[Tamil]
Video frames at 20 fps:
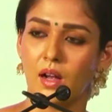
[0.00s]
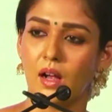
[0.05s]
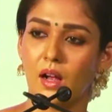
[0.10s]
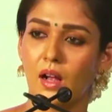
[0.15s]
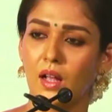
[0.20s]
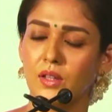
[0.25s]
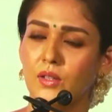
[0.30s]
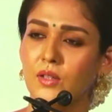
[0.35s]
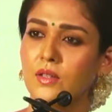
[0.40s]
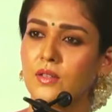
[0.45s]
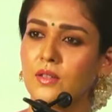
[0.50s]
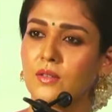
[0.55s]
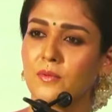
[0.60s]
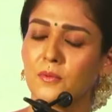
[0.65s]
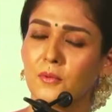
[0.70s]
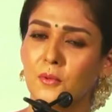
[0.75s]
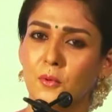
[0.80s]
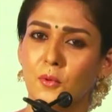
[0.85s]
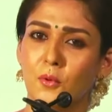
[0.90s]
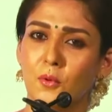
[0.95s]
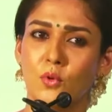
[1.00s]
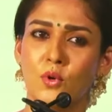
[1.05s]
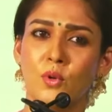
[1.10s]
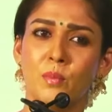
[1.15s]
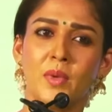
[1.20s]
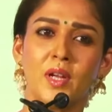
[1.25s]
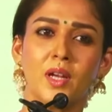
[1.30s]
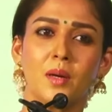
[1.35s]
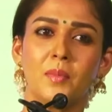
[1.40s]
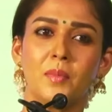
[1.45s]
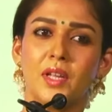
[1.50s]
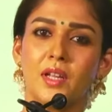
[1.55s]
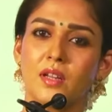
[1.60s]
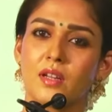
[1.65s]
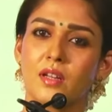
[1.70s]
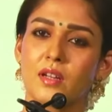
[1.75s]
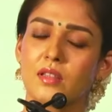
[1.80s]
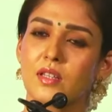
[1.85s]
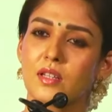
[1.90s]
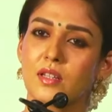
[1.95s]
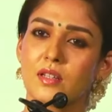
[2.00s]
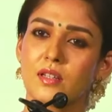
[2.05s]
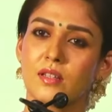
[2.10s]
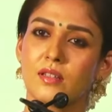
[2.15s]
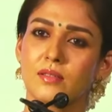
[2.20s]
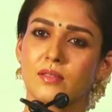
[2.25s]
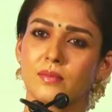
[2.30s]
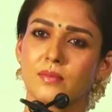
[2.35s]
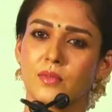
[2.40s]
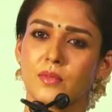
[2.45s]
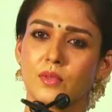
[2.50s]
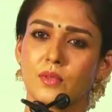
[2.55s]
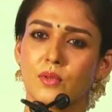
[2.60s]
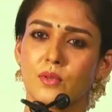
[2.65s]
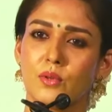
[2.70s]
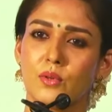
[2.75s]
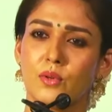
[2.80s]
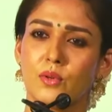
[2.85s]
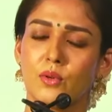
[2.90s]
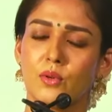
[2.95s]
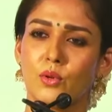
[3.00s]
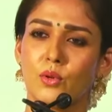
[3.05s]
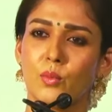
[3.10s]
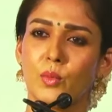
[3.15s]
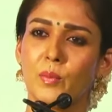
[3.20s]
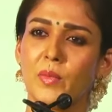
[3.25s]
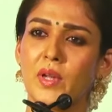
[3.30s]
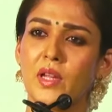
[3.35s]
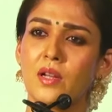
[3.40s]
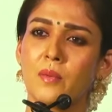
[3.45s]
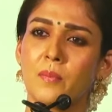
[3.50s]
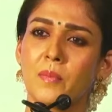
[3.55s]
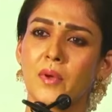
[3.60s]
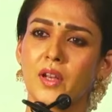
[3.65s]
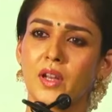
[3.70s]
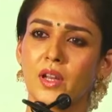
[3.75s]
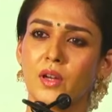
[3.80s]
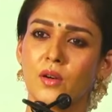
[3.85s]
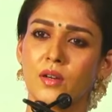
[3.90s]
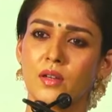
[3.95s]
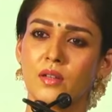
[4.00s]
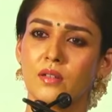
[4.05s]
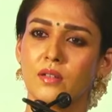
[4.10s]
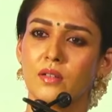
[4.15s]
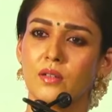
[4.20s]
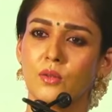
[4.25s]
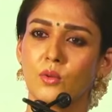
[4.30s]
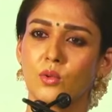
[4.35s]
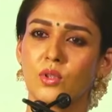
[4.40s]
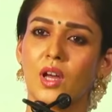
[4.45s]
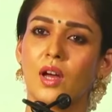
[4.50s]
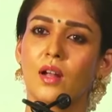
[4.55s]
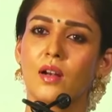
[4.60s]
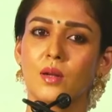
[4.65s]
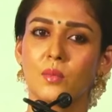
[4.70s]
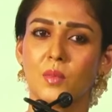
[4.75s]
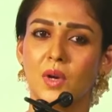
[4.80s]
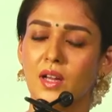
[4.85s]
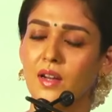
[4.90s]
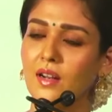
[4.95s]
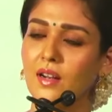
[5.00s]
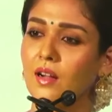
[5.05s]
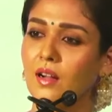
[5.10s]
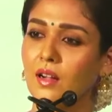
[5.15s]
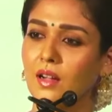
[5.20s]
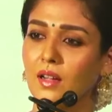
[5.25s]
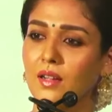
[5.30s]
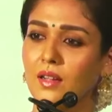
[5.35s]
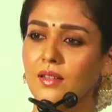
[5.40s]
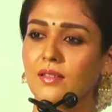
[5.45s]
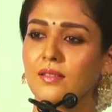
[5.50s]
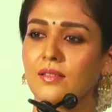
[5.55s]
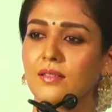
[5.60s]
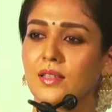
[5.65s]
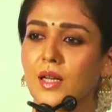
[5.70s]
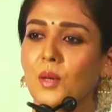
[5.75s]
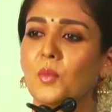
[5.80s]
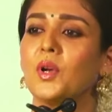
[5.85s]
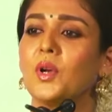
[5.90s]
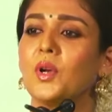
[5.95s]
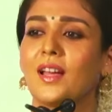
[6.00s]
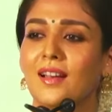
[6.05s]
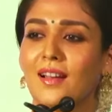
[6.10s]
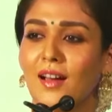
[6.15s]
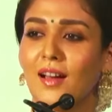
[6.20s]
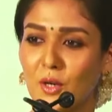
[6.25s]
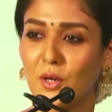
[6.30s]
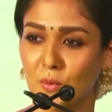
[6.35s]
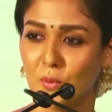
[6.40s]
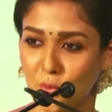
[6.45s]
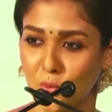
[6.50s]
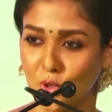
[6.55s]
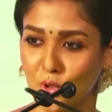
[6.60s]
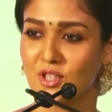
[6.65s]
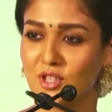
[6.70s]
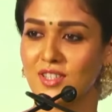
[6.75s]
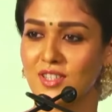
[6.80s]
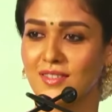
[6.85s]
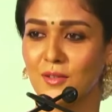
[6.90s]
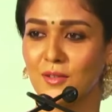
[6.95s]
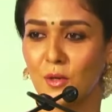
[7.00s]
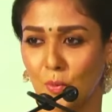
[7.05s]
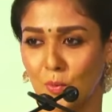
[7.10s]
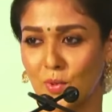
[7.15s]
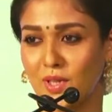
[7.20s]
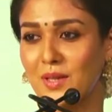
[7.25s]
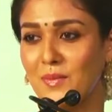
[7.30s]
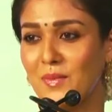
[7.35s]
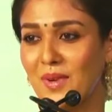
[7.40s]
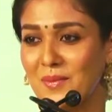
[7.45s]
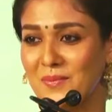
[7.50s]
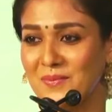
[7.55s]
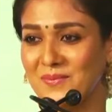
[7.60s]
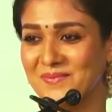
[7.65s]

அது உண்மை அப்படிங்கிறதுக்கு ரொம்ப மிகப்பெரிய உதாரணமாக இருக்காங்க நம்மளுக்கு எல்லாருக்கும் பிடிச்ச கோமதி மேம்